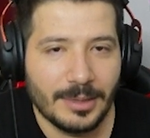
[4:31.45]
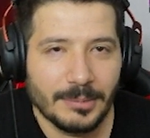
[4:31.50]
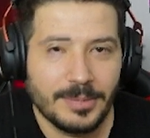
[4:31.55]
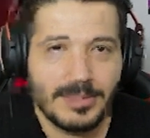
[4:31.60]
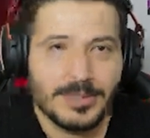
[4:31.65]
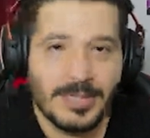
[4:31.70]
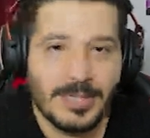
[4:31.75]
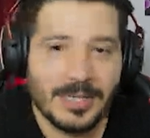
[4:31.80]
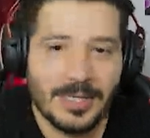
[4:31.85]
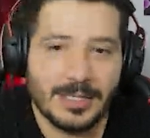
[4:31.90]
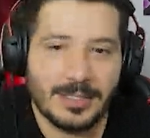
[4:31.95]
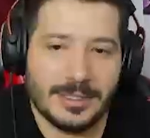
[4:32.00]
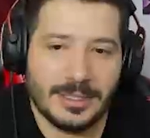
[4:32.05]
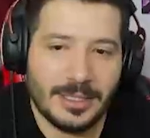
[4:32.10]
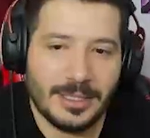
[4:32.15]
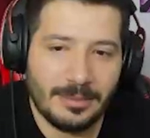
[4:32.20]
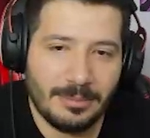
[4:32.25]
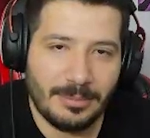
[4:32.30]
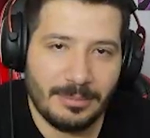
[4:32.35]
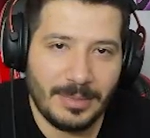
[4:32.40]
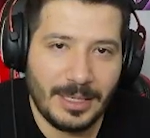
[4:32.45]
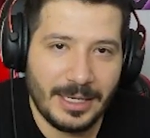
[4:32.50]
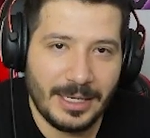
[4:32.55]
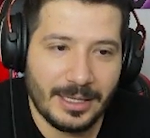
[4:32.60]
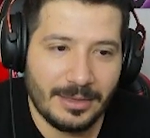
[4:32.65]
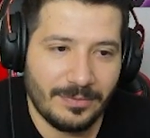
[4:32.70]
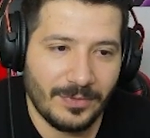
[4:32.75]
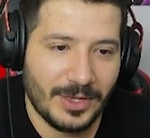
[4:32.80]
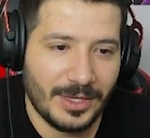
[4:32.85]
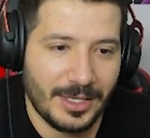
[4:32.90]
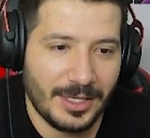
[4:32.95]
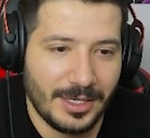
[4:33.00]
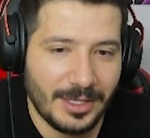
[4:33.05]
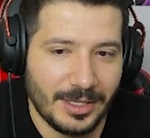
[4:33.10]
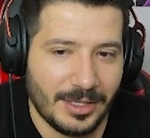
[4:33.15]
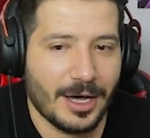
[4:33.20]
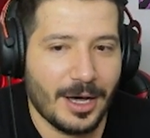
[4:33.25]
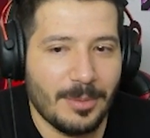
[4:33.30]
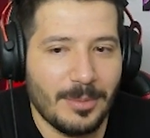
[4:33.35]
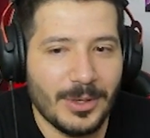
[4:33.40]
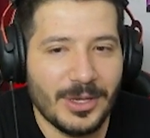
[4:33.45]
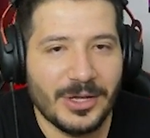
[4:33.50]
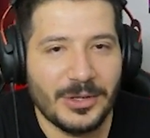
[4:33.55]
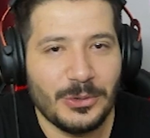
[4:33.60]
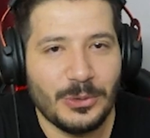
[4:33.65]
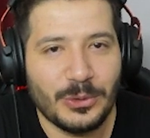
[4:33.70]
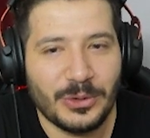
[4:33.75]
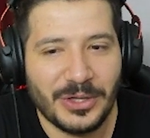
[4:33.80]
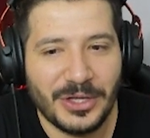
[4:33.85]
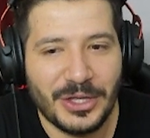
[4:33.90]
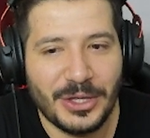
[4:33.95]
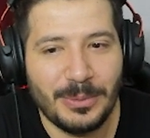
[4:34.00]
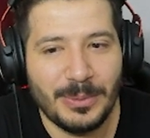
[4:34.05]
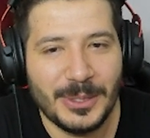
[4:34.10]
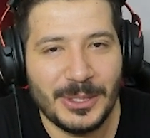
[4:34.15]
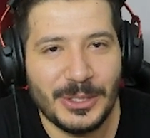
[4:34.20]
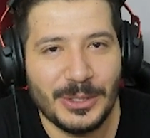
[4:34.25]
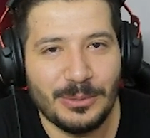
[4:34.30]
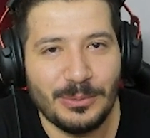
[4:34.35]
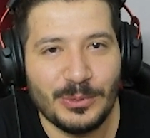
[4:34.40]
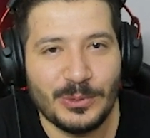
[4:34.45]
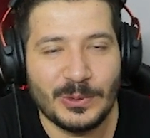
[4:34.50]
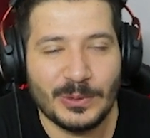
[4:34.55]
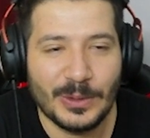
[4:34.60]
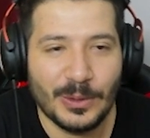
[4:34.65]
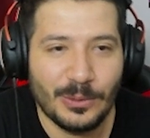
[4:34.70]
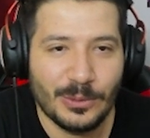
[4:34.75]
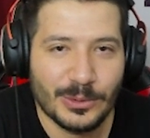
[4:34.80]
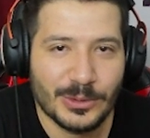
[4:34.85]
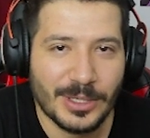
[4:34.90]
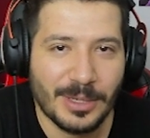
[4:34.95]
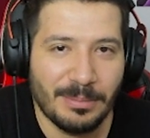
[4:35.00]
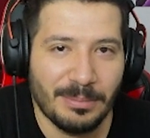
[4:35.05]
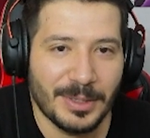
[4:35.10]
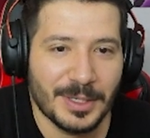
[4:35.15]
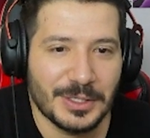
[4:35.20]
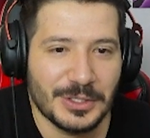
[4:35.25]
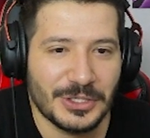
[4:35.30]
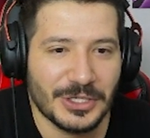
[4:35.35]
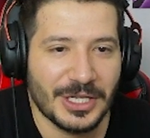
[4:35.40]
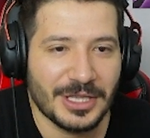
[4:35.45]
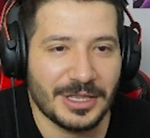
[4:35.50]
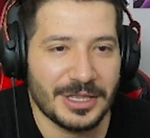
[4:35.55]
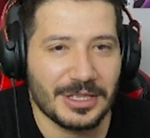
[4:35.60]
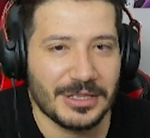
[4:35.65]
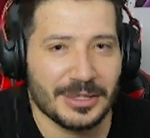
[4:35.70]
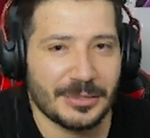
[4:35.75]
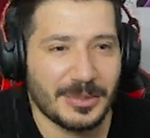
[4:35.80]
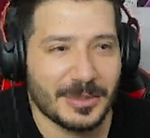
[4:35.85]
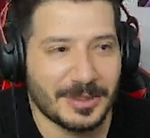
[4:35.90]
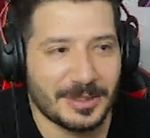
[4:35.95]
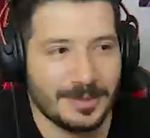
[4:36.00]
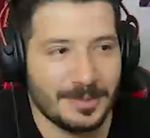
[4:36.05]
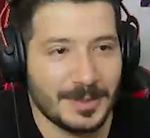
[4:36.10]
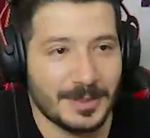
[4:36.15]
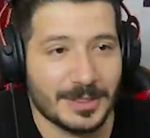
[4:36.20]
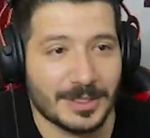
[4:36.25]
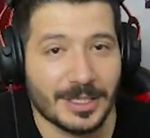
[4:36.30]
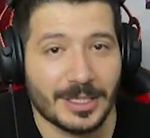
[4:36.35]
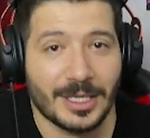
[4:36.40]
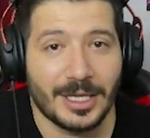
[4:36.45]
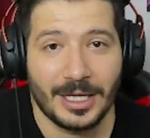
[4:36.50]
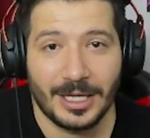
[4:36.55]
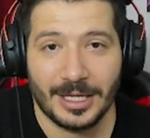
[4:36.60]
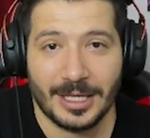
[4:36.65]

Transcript: mesela şey milletvekili ama yok 2023'te Lozan Barış Antlaşması bitecek